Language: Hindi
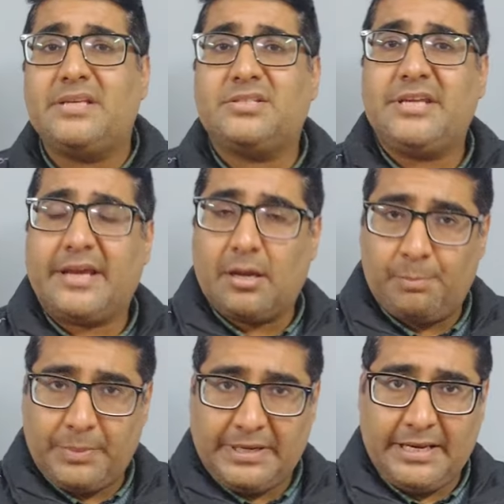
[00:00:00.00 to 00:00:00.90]
बेस्ड ये
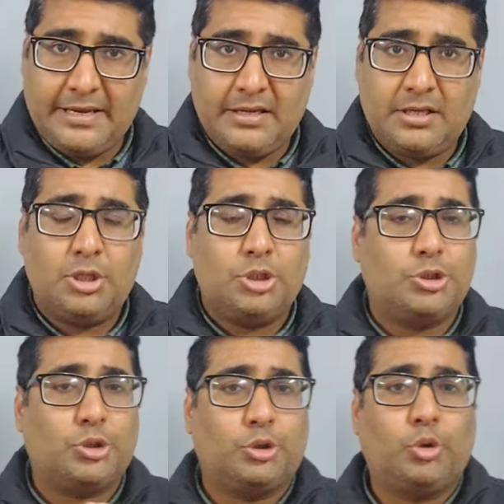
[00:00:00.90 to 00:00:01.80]
कंपनी है
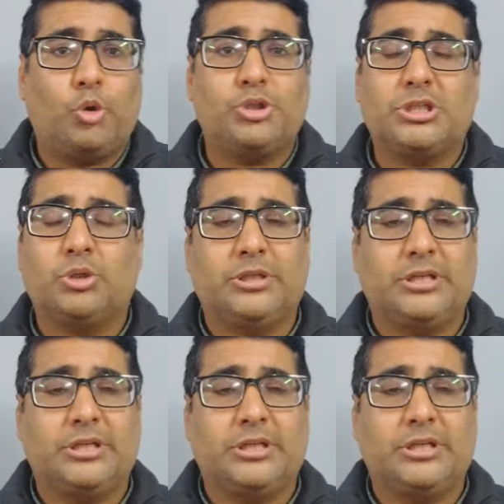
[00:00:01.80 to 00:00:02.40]
जो दो जनों